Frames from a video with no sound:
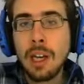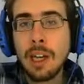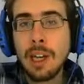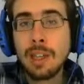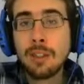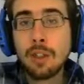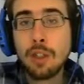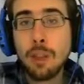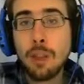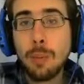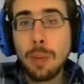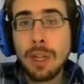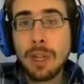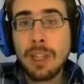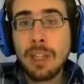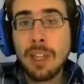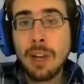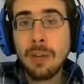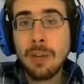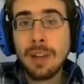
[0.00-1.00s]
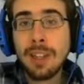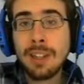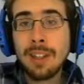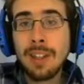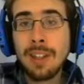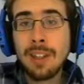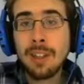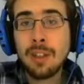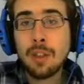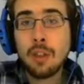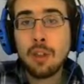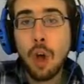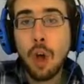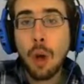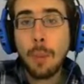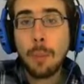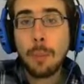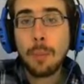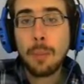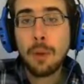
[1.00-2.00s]
Che sono praticamente il
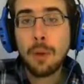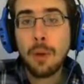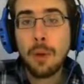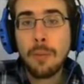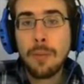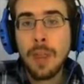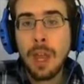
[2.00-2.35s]
doppio.